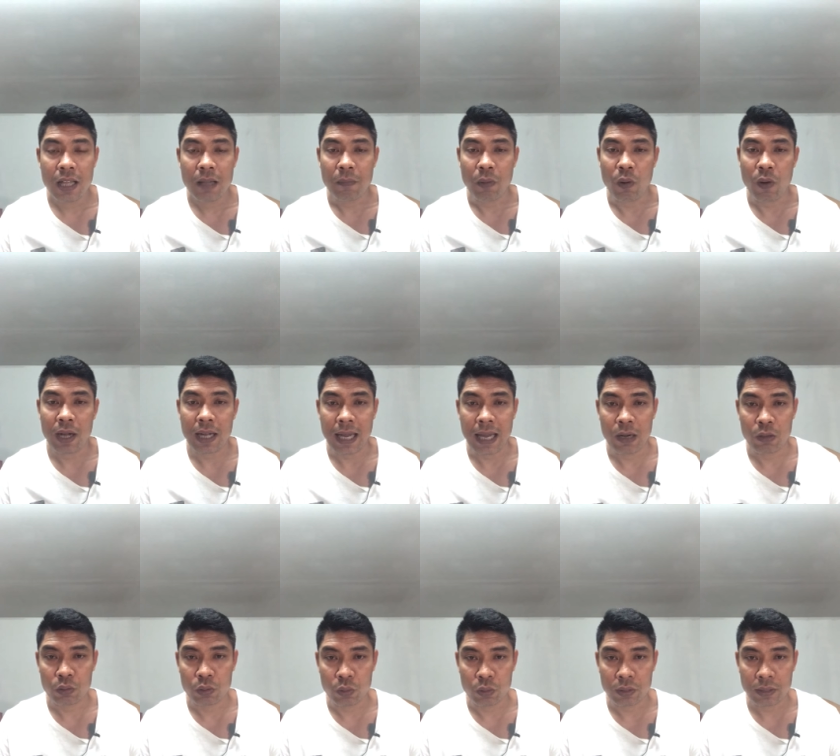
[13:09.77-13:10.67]
เพราะว่าการ
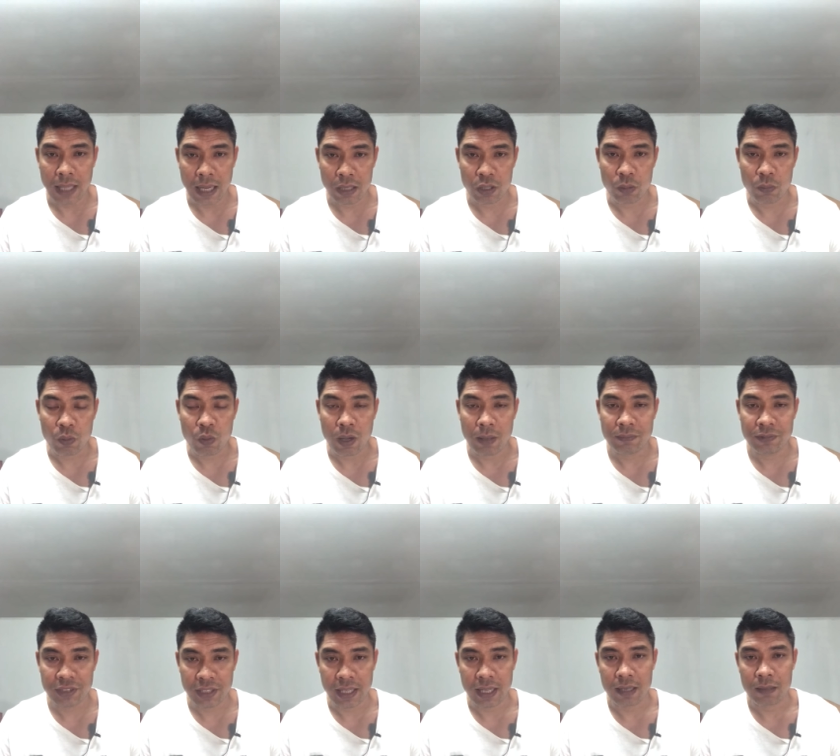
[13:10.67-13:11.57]
ลงทุนตั้งอยู่บนความ
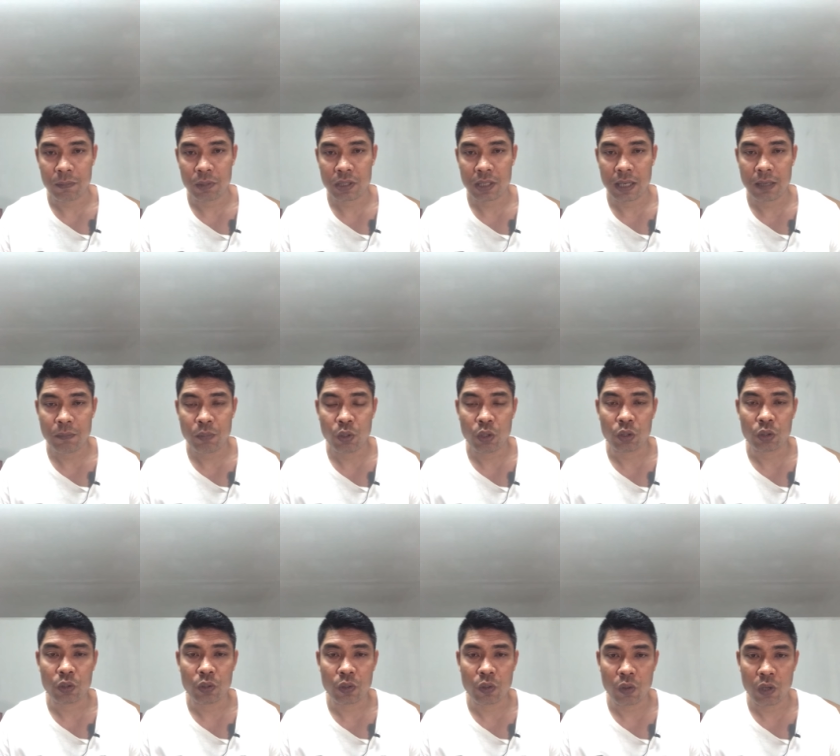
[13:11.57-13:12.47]
เสี่ยง เพราะฉะนั้นผู้ลง
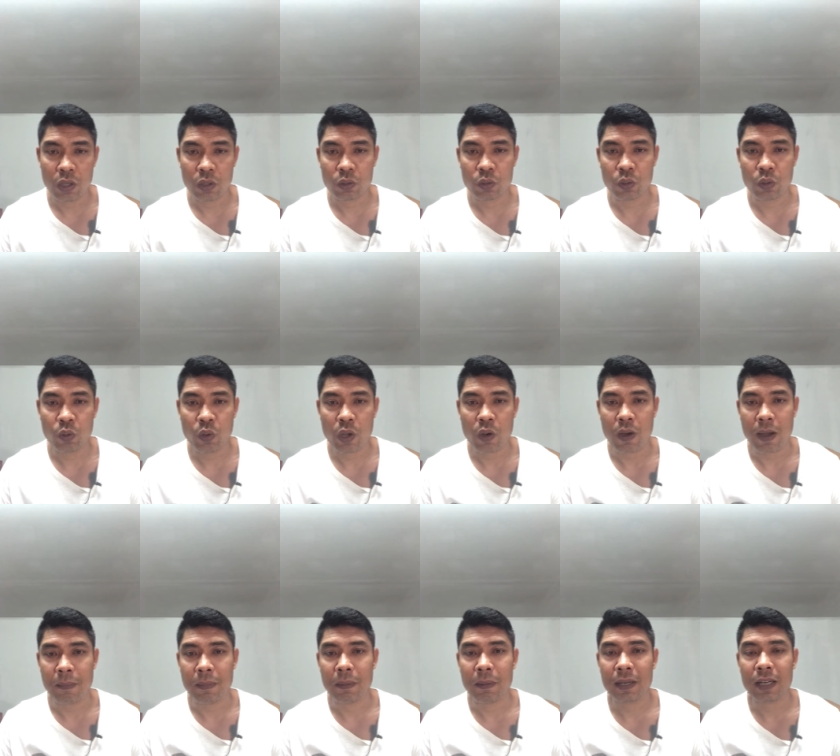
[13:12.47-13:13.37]
ทุนควรลงทุนด้วยค
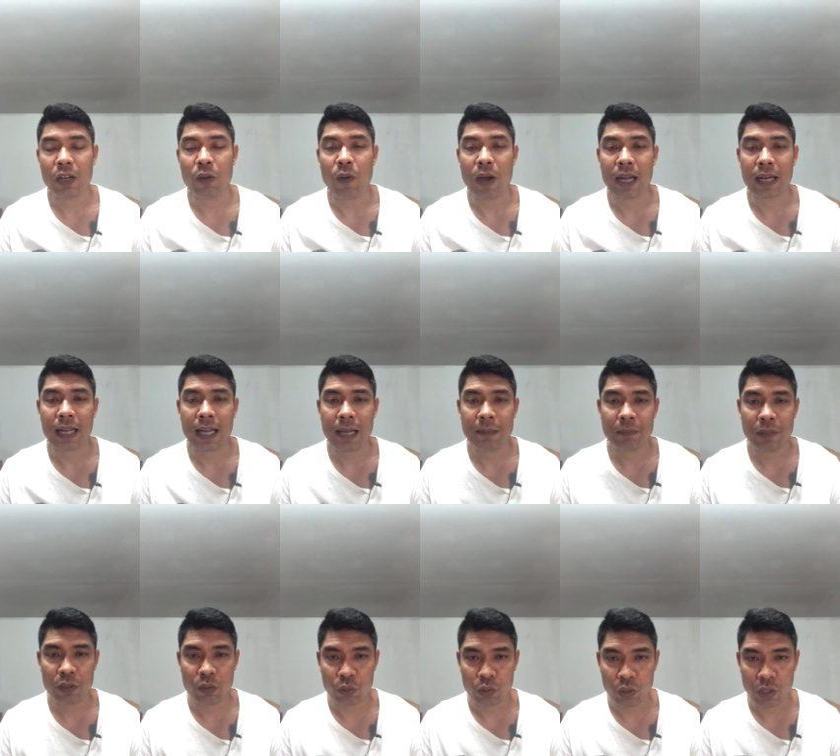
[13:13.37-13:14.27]
วามระมัดระวังนะครับ
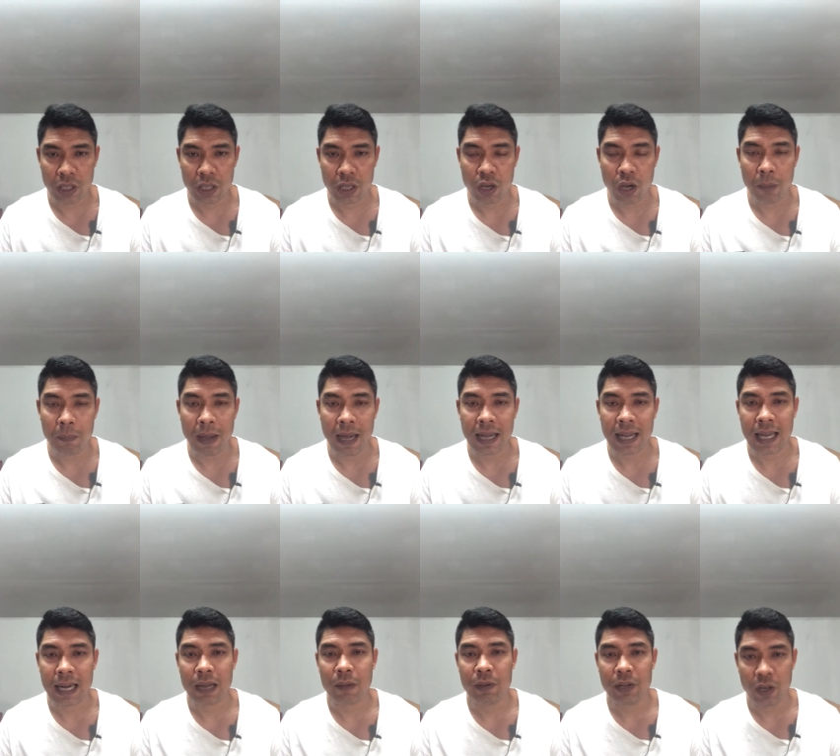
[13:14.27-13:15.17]
ถ้าอยู่ตัวดีก็บัง
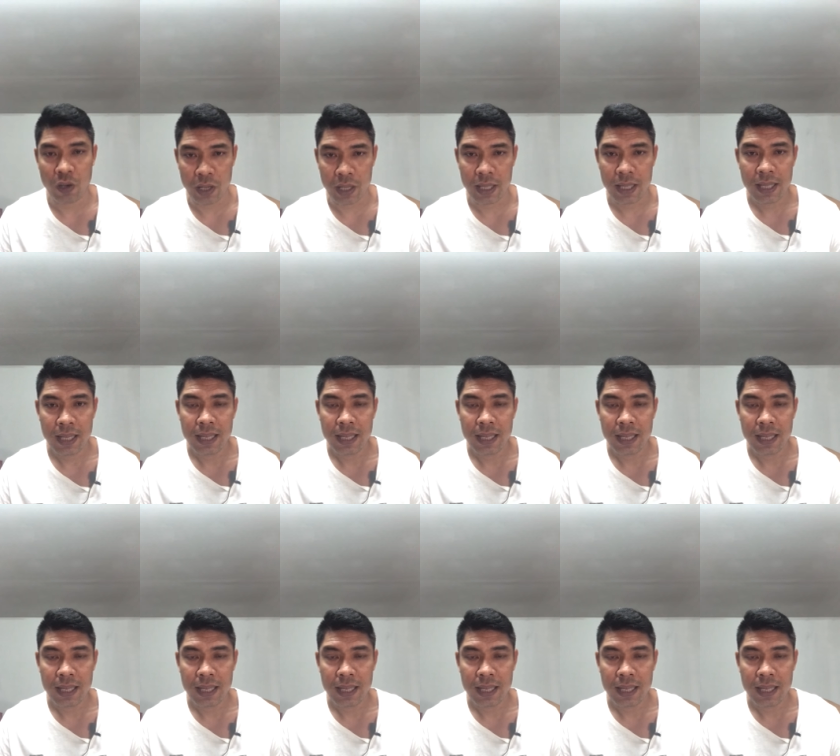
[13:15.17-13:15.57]
กันเอาไว้หน่อย